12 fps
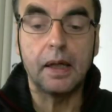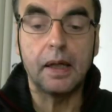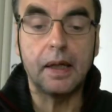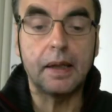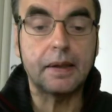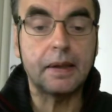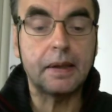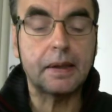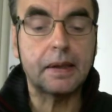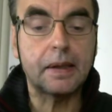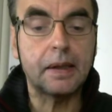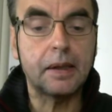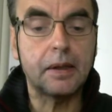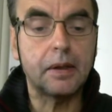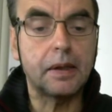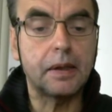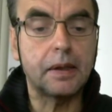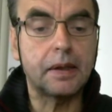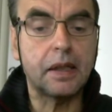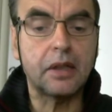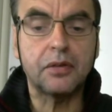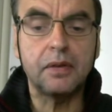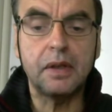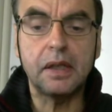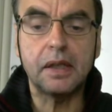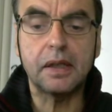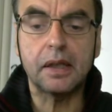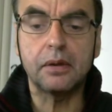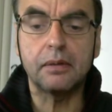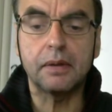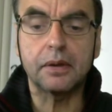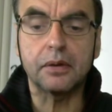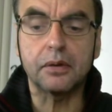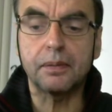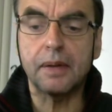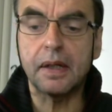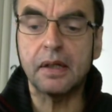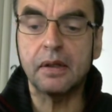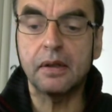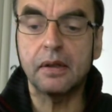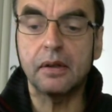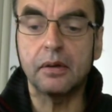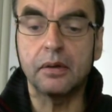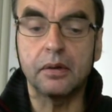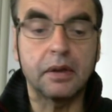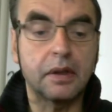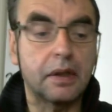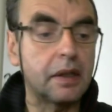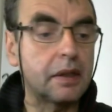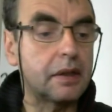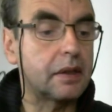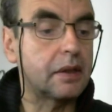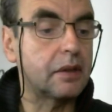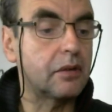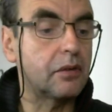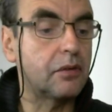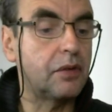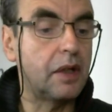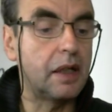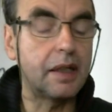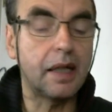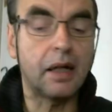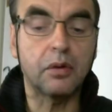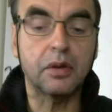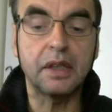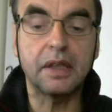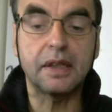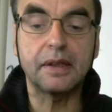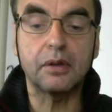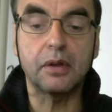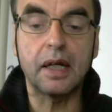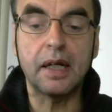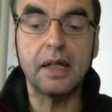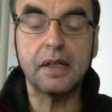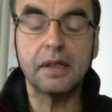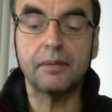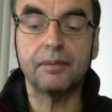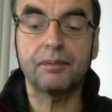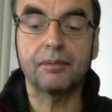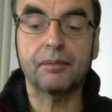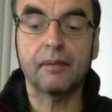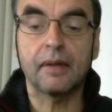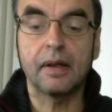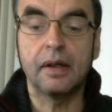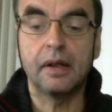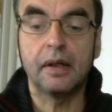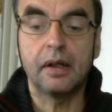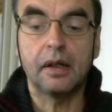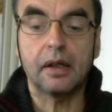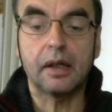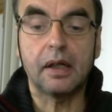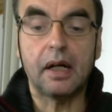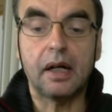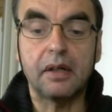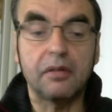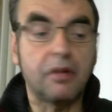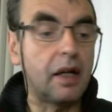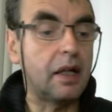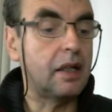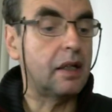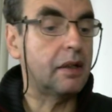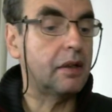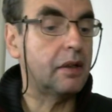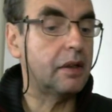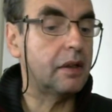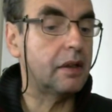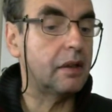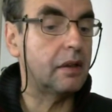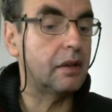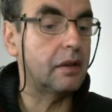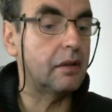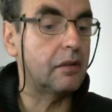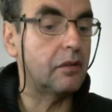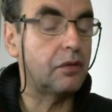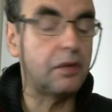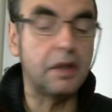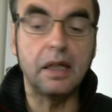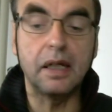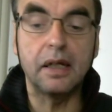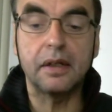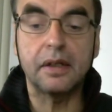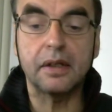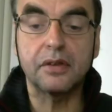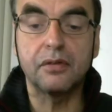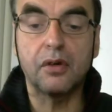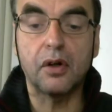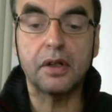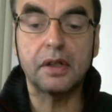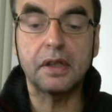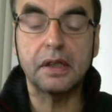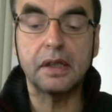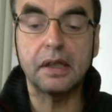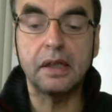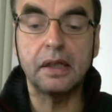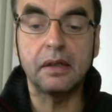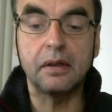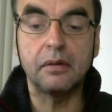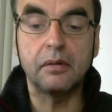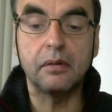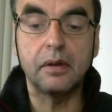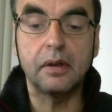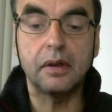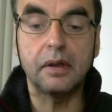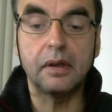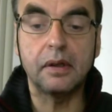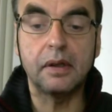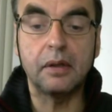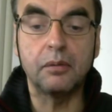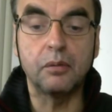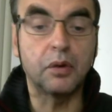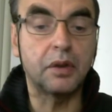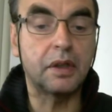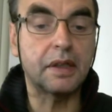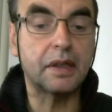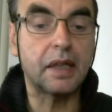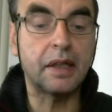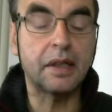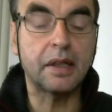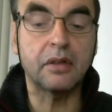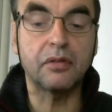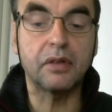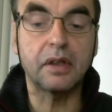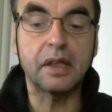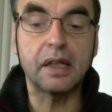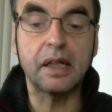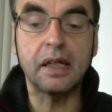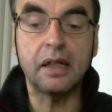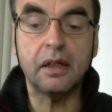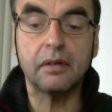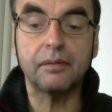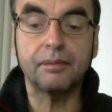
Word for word: Es ist äh, sehr schwierig darüber zu sprechen und es fällt auch nicht so leicht, gerade weil viele das Wort in den Mund des anderen verdrehen